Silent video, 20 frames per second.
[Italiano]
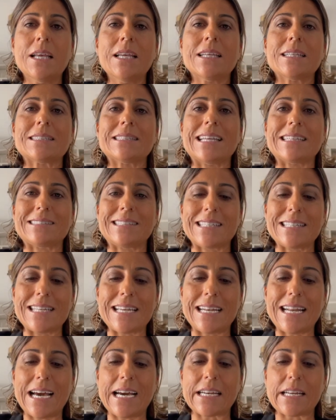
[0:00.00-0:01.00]
Da
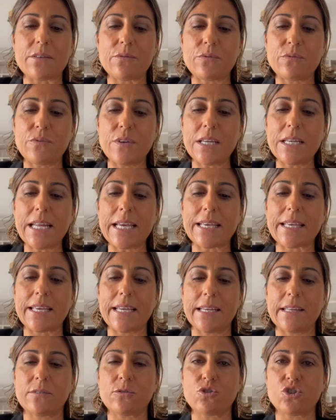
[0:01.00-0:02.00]
segnalare infine
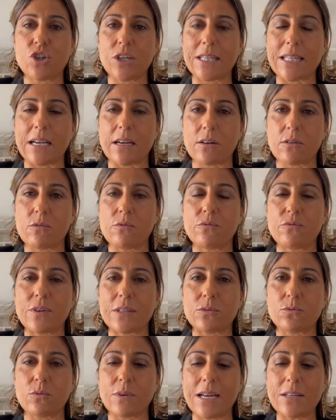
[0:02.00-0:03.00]
che le società con
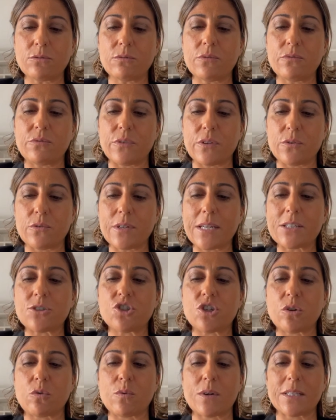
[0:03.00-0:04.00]
fatturato inferiore a
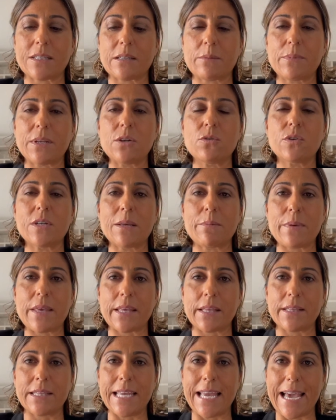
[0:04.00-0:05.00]
50
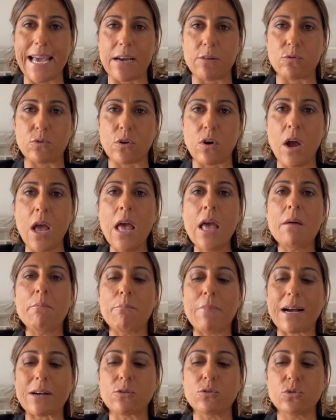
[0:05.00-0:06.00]
milioni di euro,
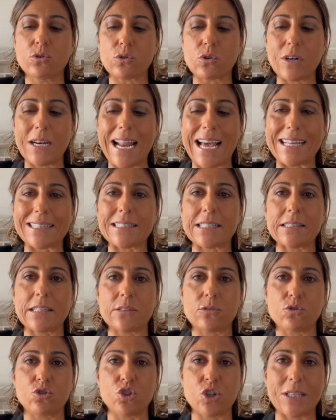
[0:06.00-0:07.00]
ma controllate da
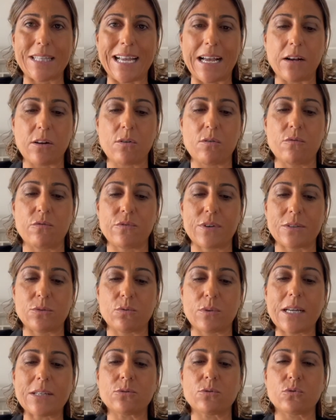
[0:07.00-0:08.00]
società con
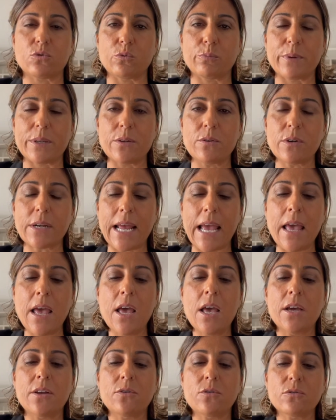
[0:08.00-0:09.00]
fatturato superiore,
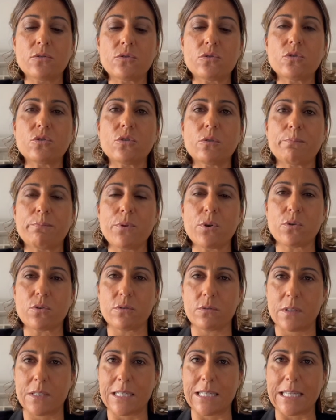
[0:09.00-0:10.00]
non sono più
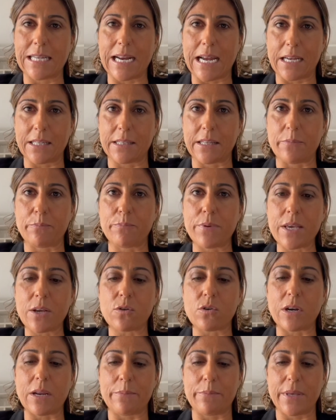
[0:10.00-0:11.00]
considerate
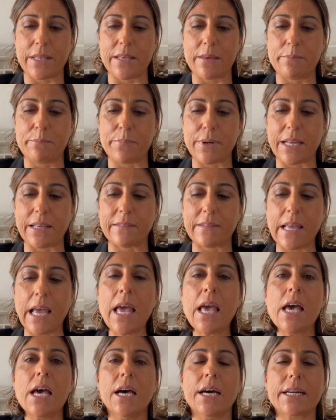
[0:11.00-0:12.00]
piccole e medie imprese,
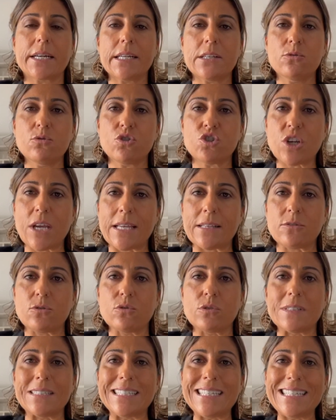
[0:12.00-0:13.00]

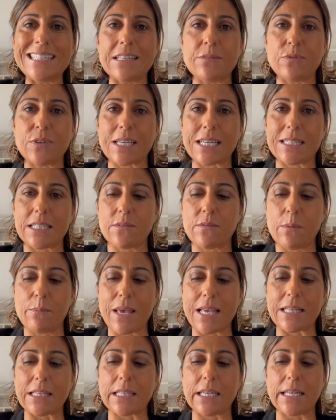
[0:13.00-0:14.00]
riducendo
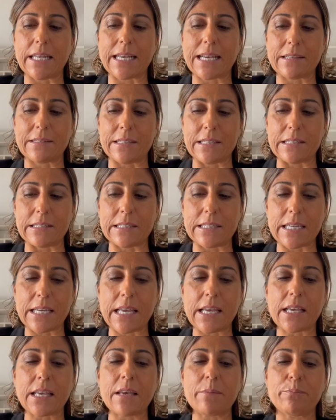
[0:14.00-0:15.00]
significativamente le
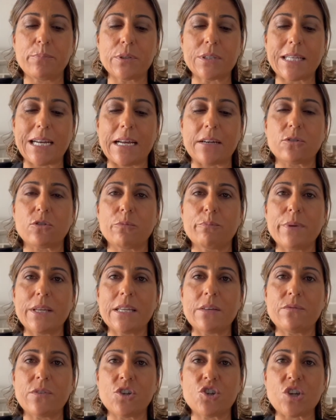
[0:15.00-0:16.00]
casistiche che potranno
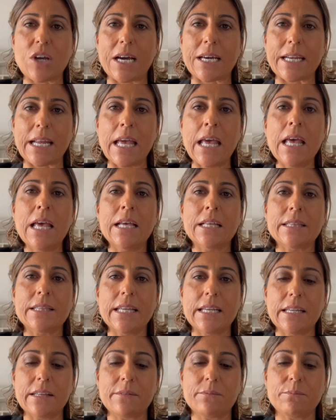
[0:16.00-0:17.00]
beneficiare
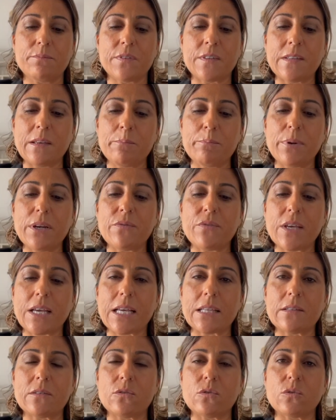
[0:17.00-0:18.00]
delle
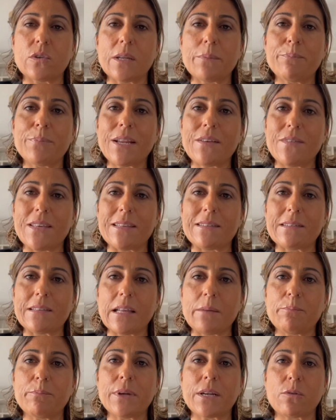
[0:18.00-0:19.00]
semplificazioni
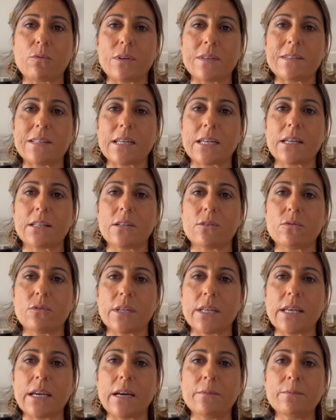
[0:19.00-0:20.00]
previste per questa
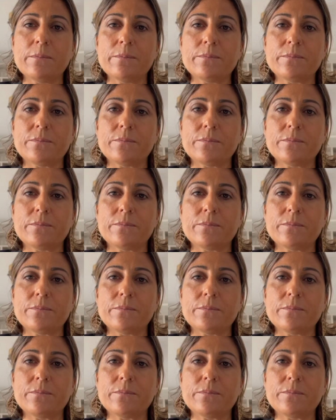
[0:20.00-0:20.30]
categoria.